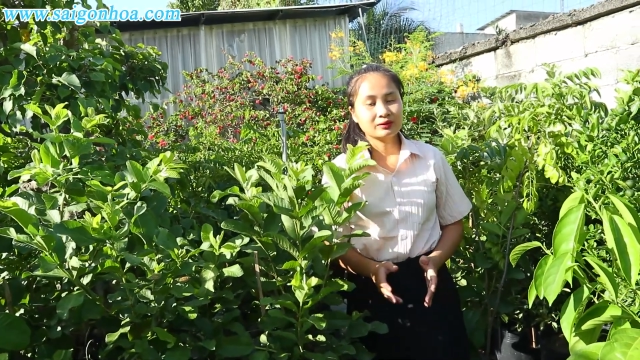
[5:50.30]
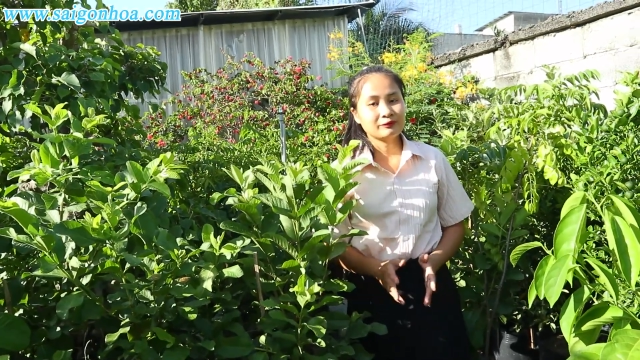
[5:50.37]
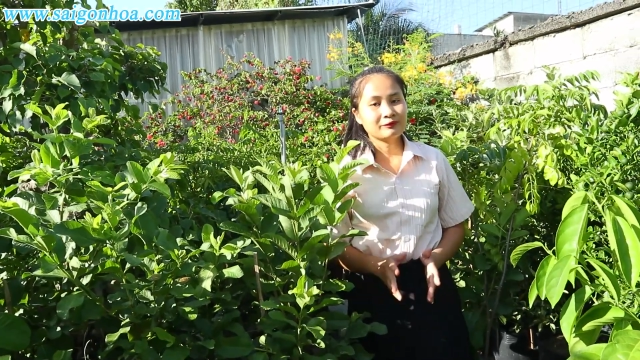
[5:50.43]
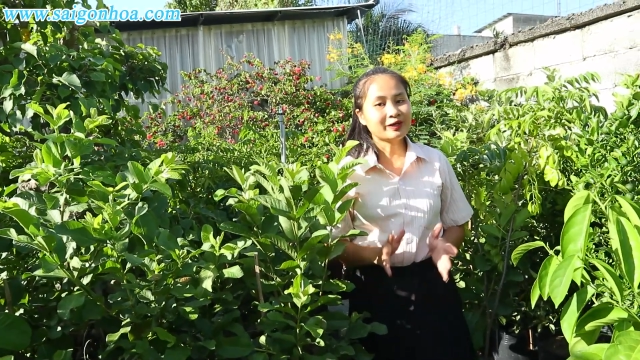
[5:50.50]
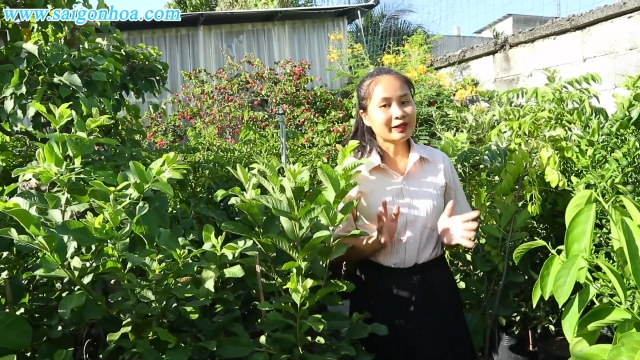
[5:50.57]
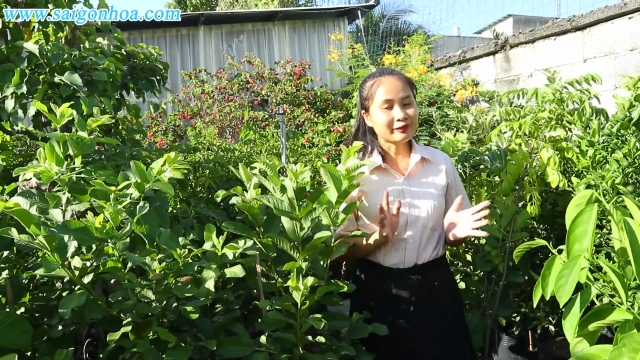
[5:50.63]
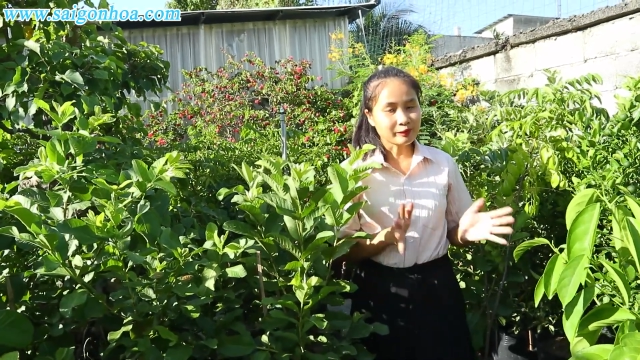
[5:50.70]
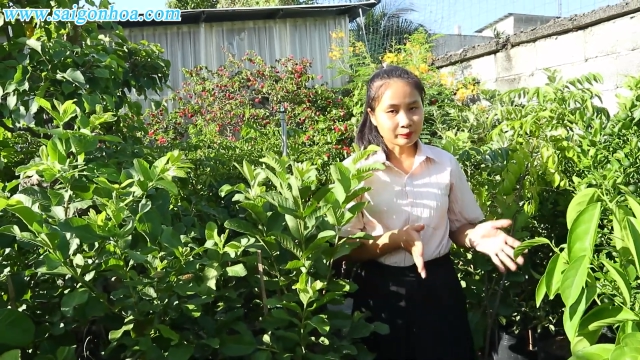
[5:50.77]
và
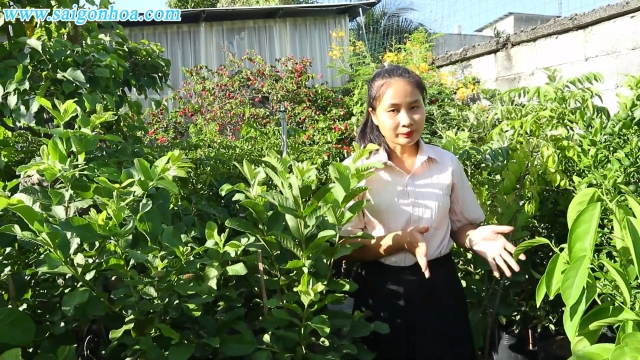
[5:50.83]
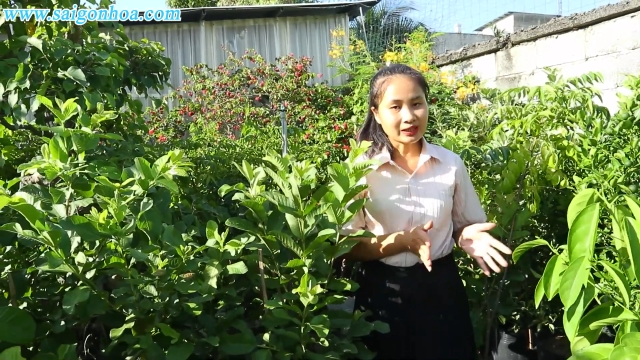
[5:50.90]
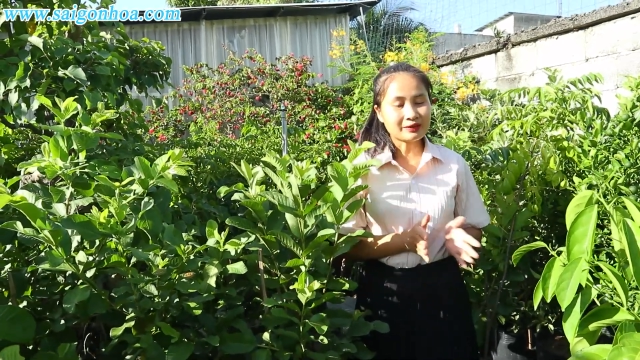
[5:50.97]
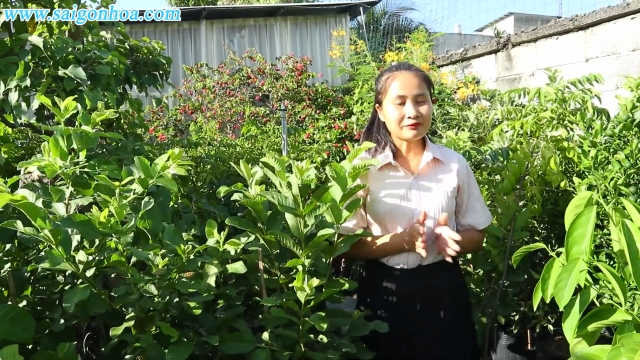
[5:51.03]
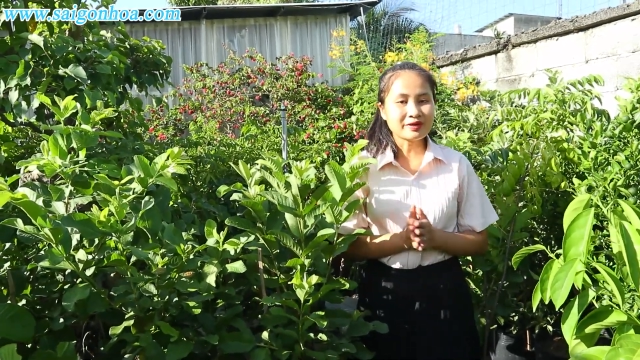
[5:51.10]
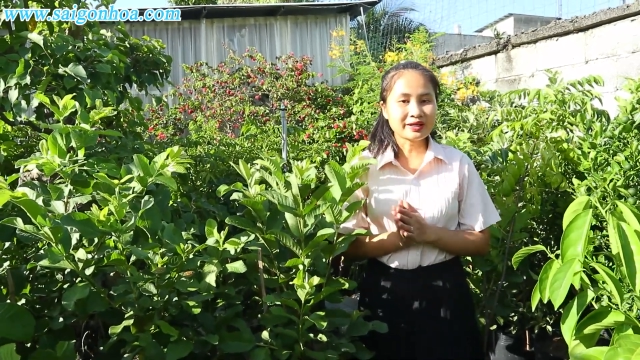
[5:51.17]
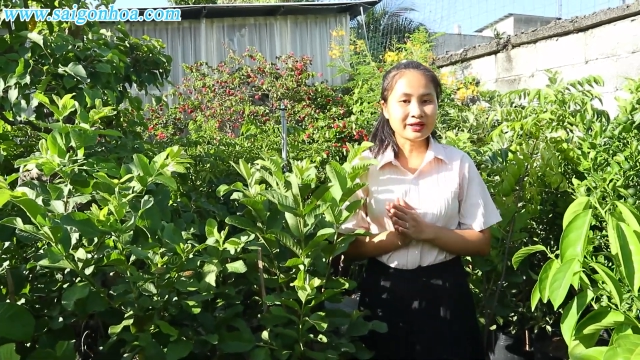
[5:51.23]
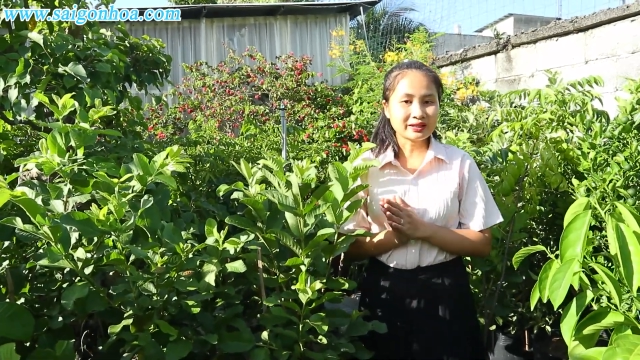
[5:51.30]
hy vọng rằng
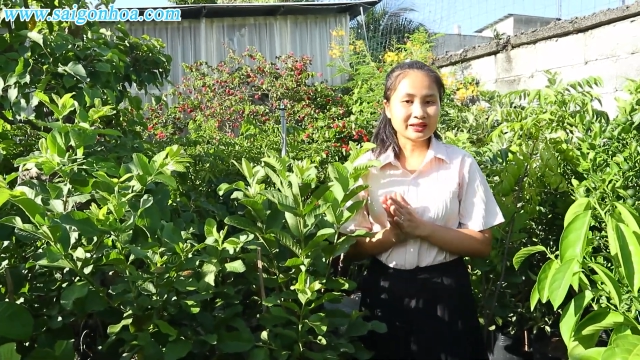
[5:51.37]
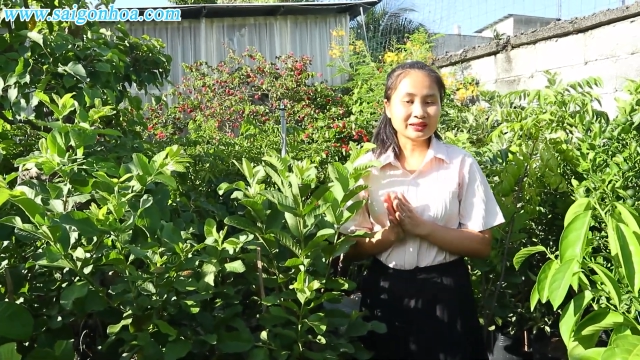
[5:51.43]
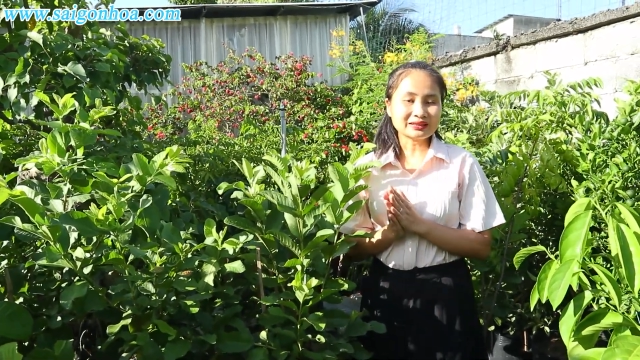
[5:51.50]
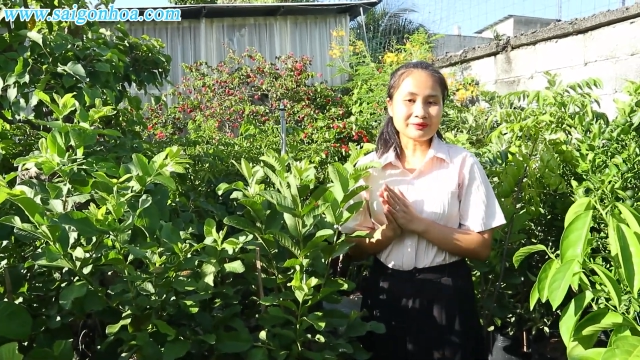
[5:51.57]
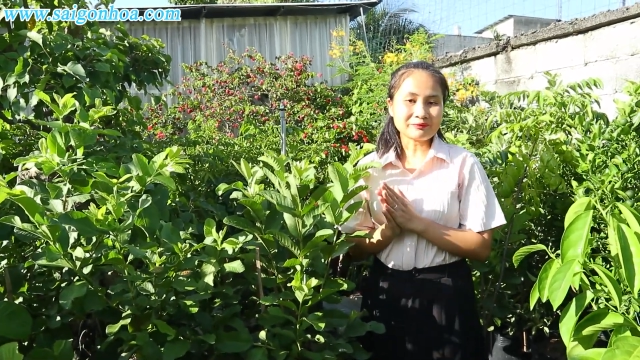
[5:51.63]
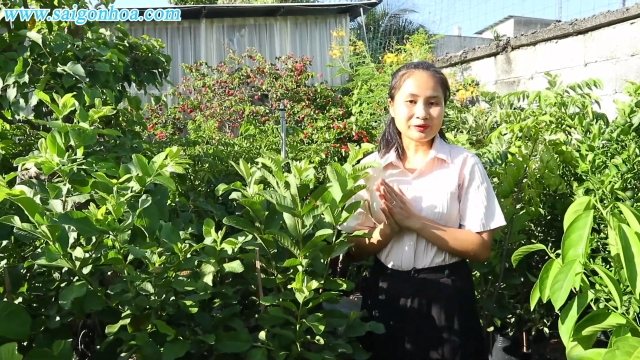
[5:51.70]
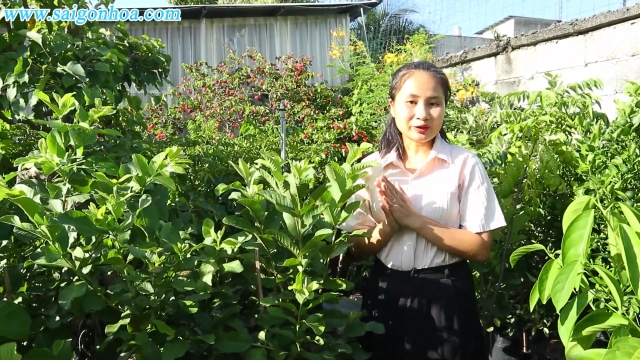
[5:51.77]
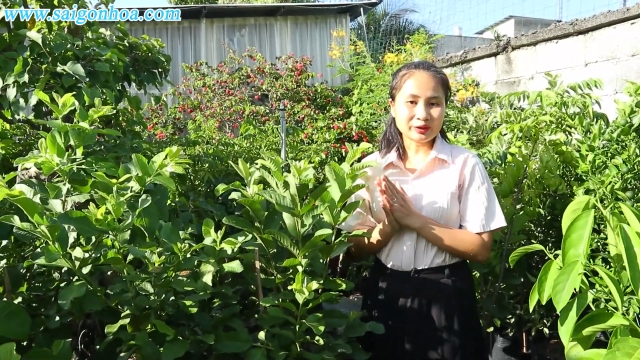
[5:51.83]
với những chia
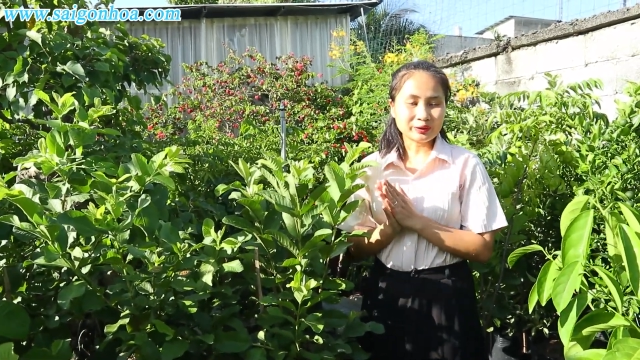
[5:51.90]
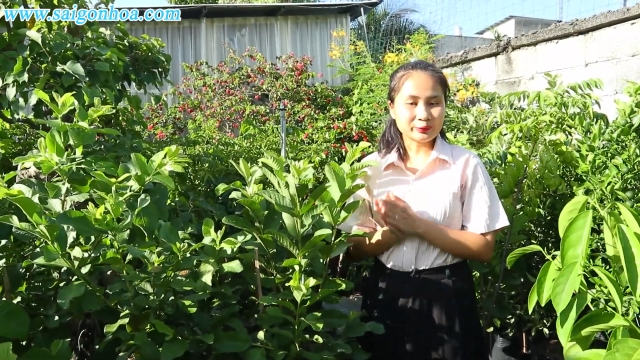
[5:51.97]
sẻ vừa rồi